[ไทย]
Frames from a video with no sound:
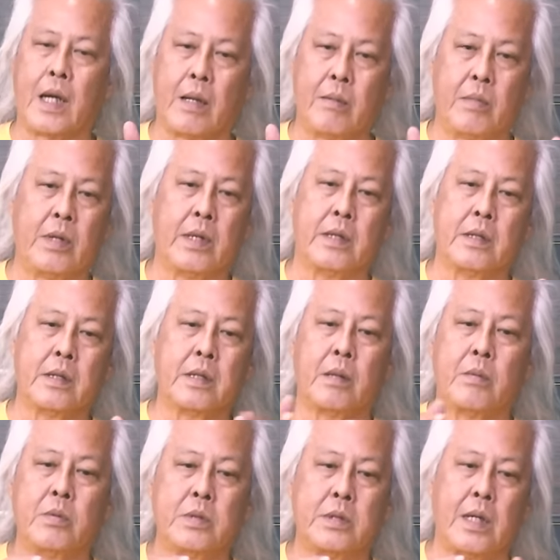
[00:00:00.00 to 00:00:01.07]
การผลิตตั้ง
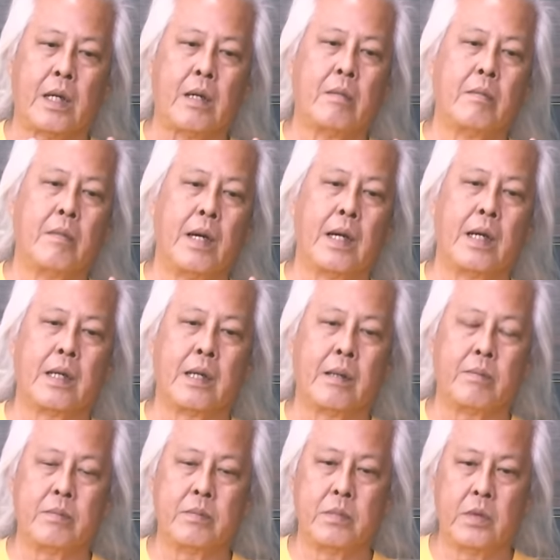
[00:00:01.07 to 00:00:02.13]
แต่ผู้จัดลงมากั
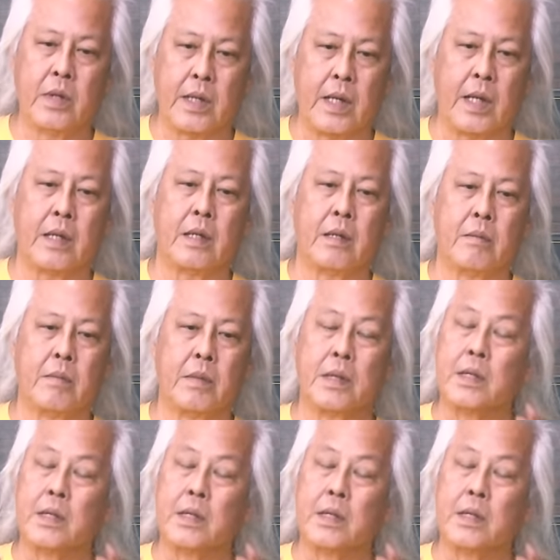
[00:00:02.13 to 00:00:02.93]
บด้วยกันเนี่ยมั